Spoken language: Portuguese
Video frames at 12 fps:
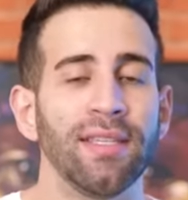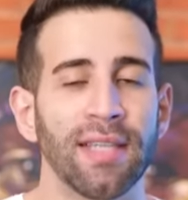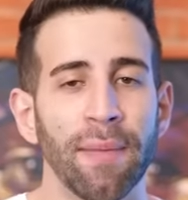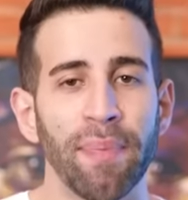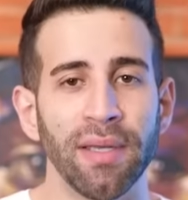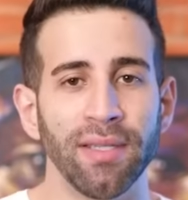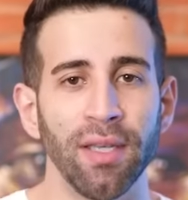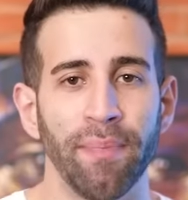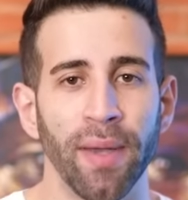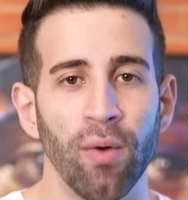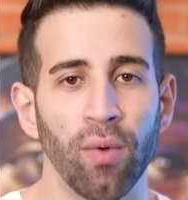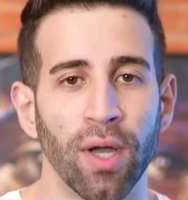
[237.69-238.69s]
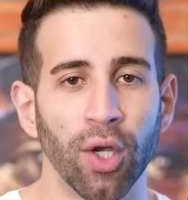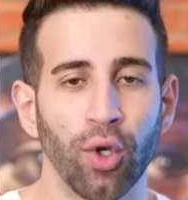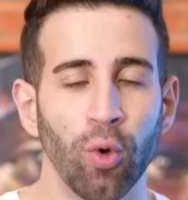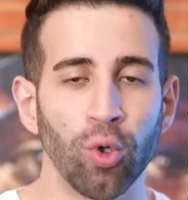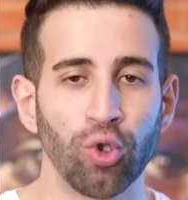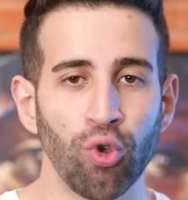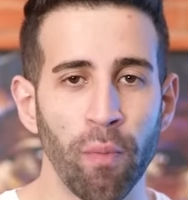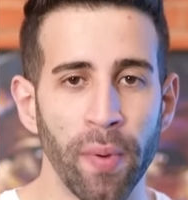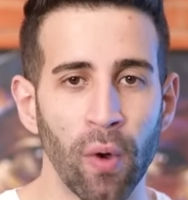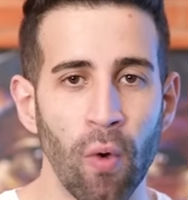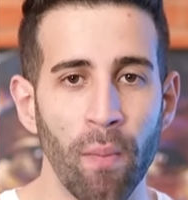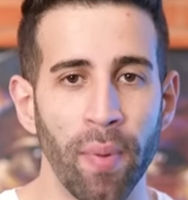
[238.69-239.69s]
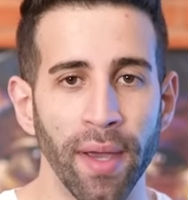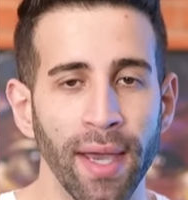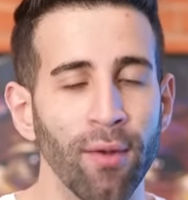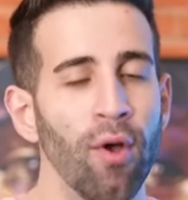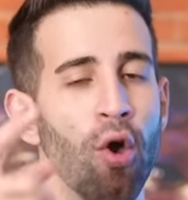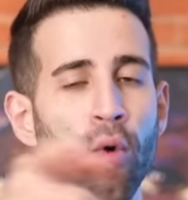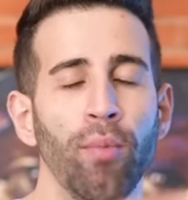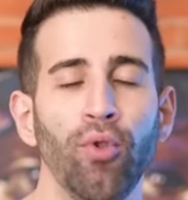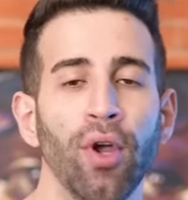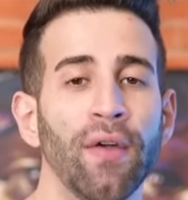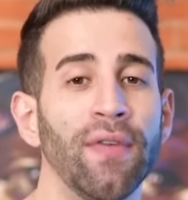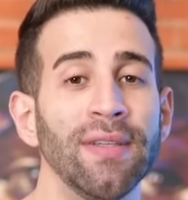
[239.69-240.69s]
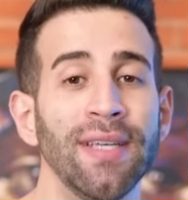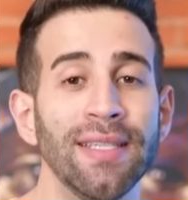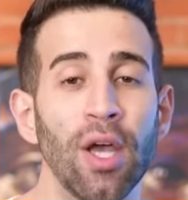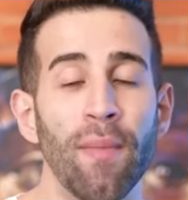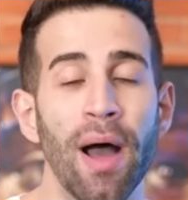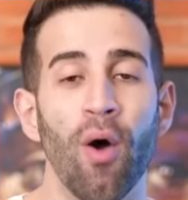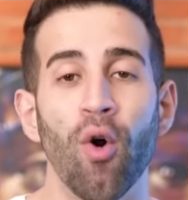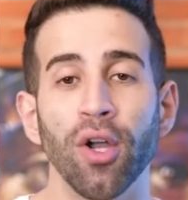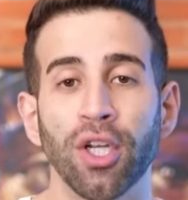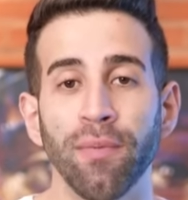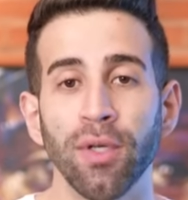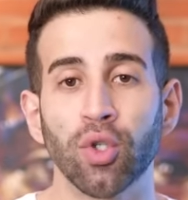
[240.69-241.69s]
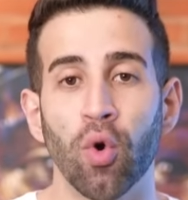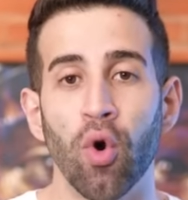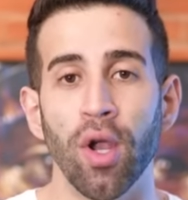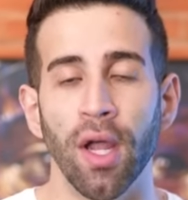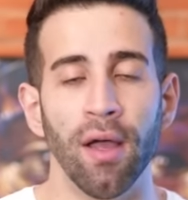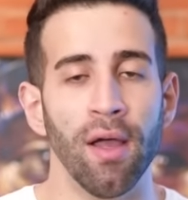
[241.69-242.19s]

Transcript: e está pensando em pegar um cachorro super companheiro, o Bulldog francês é uma ótima escolha